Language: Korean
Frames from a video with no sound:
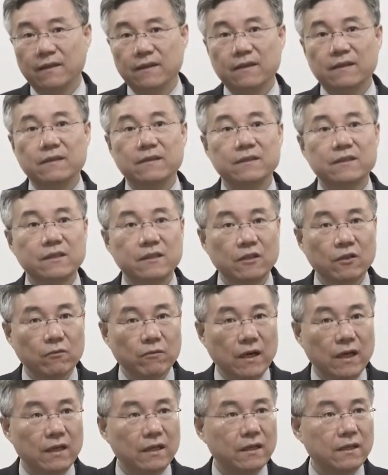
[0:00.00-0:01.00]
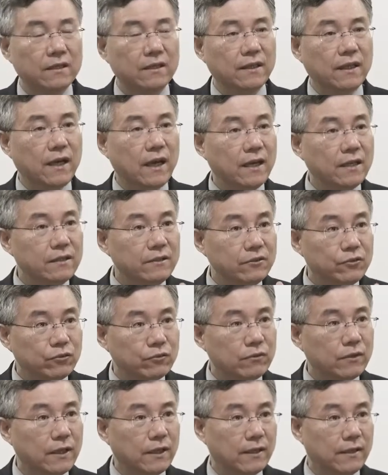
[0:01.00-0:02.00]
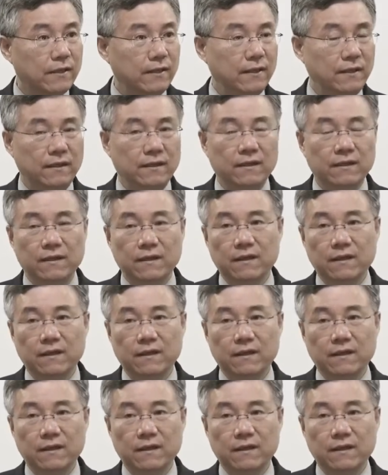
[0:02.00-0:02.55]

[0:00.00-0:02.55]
그 7년 반란기의 한 중간에